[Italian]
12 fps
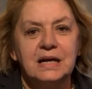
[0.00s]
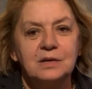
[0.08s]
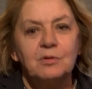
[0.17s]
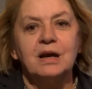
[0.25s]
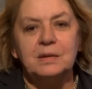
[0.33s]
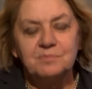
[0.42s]
al
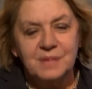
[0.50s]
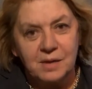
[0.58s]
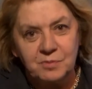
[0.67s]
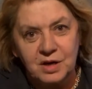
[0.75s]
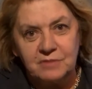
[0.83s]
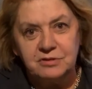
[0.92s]
quale
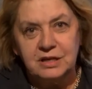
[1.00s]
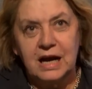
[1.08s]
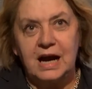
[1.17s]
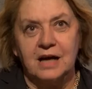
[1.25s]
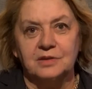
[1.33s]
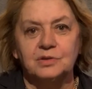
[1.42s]
abbiamo
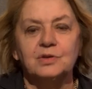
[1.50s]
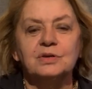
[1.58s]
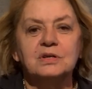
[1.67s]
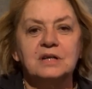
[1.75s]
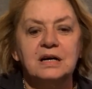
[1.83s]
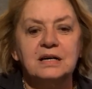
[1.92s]

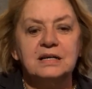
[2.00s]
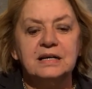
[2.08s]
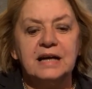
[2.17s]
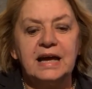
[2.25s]
lavorato eh,